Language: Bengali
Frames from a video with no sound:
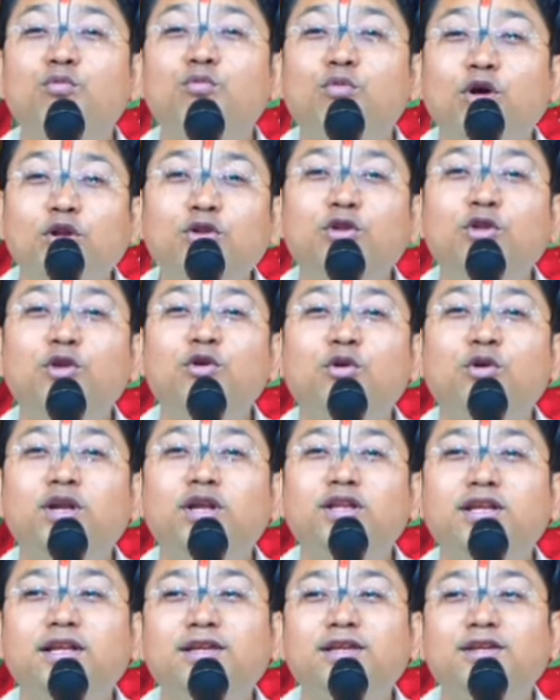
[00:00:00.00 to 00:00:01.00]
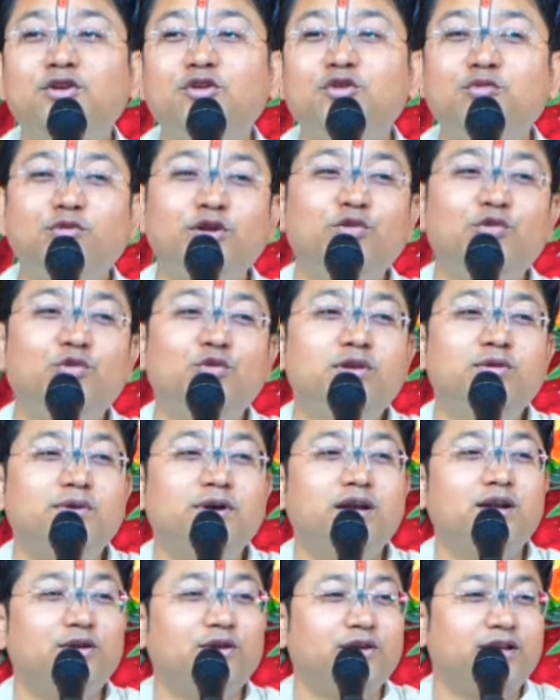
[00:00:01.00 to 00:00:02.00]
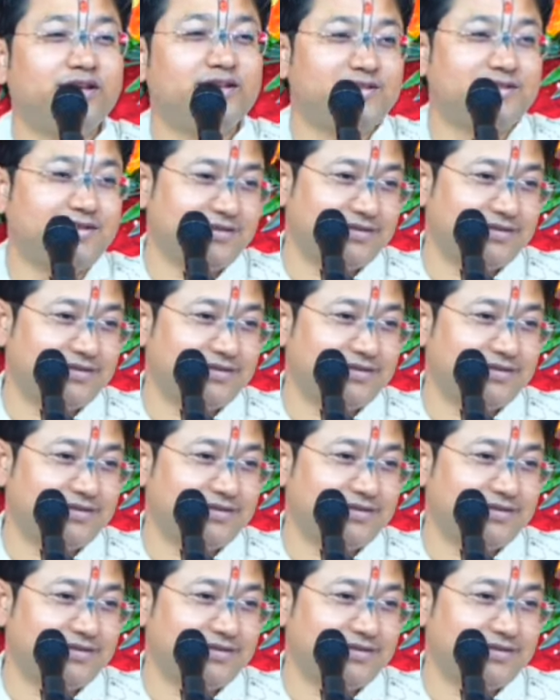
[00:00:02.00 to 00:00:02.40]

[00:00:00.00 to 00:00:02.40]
বন্ধ করে তাদের উপরে গুলি মারা হয়েছে